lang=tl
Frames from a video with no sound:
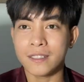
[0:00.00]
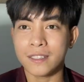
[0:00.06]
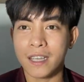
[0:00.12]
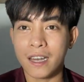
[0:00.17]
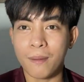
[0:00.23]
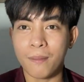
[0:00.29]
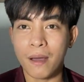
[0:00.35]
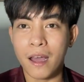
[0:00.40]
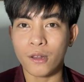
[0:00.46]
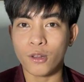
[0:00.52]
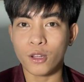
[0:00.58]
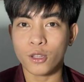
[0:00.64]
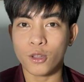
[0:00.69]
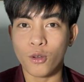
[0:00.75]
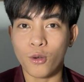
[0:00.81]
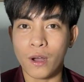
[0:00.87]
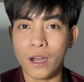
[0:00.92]
Sana maano
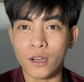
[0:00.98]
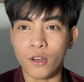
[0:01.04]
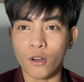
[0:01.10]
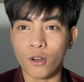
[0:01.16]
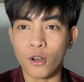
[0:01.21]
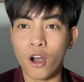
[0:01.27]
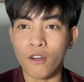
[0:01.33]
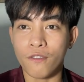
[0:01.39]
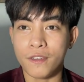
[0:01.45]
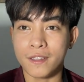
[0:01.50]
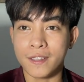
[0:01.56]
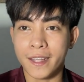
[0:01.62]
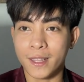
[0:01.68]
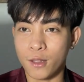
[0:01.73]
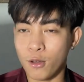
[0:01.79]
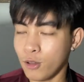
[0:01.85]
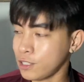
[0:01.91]
tong ano, COVID na
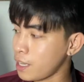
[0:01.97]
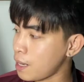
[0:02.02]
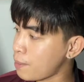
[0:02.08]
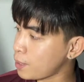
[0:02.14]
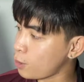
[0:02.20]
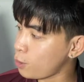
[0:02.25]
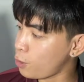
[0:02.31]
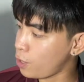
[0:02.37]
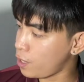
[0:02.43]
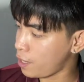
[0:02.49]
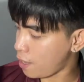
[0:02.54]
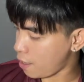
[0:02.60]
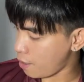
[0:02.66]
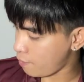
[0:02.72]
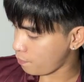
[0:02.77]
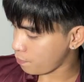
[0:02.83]
to. Sana matuloy na.